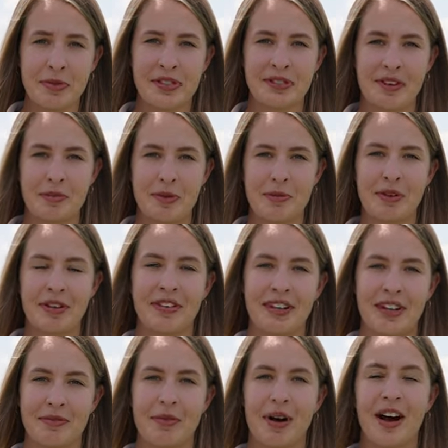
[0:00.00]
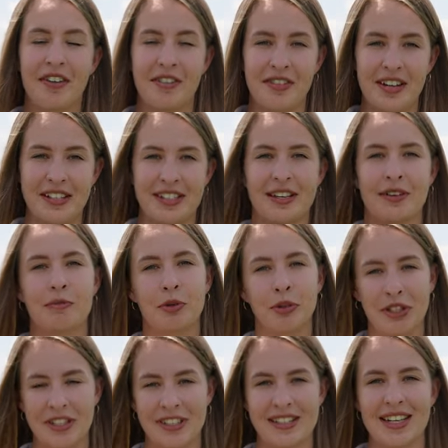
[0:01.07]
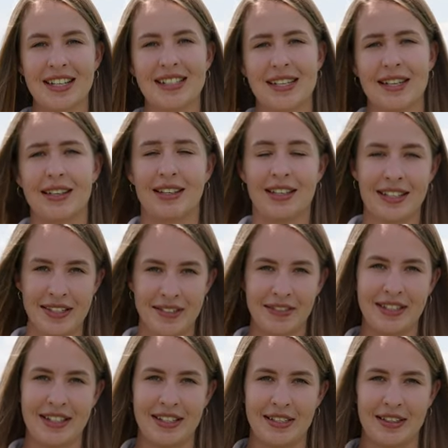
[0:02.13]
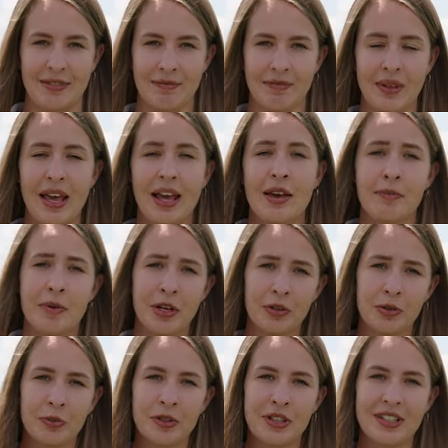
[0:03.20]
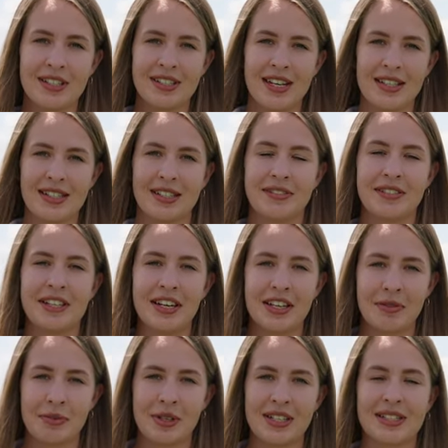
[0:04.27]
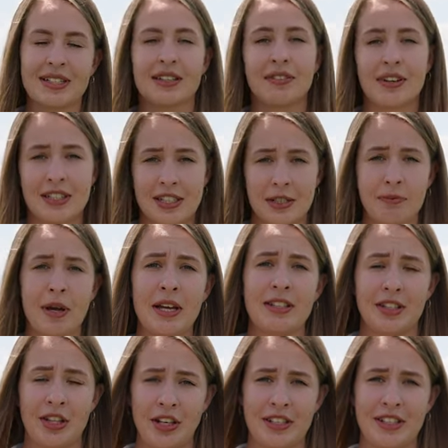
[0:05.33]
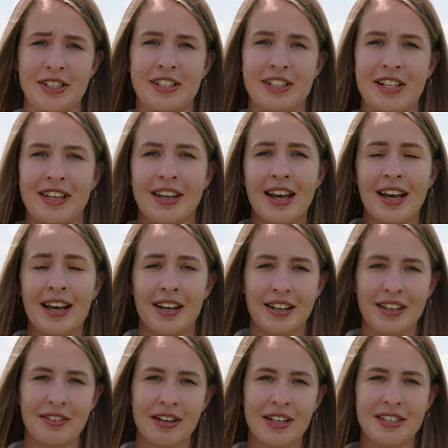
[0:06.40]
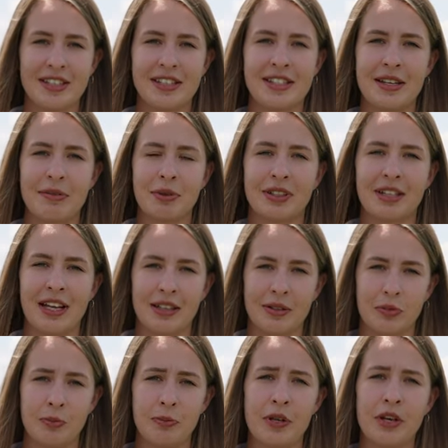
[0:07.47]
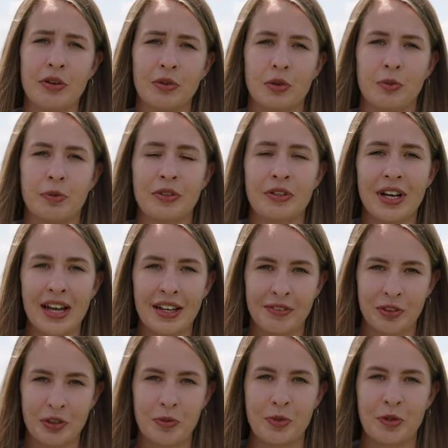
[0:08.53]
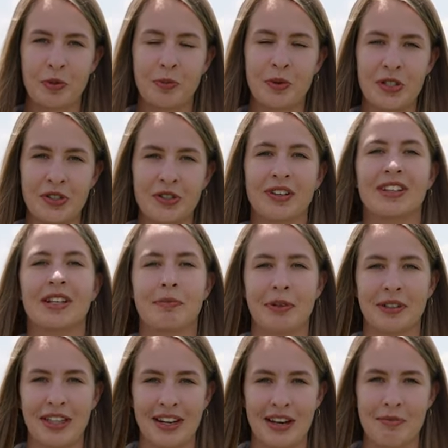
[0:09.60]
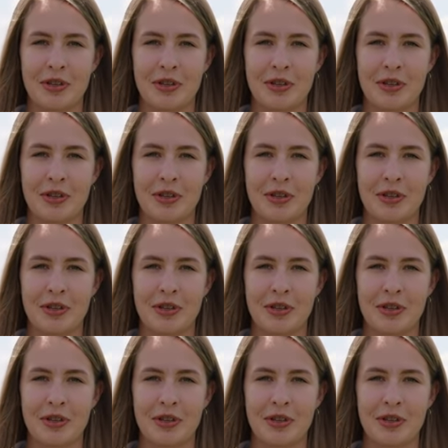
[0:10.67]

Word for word: мы с вами поговорим о фазе бутонизации и цветения. Период бутонизации в среднем длится 25-30 дней. Корневая система к данному периоду проникает в глубину почвы на полтора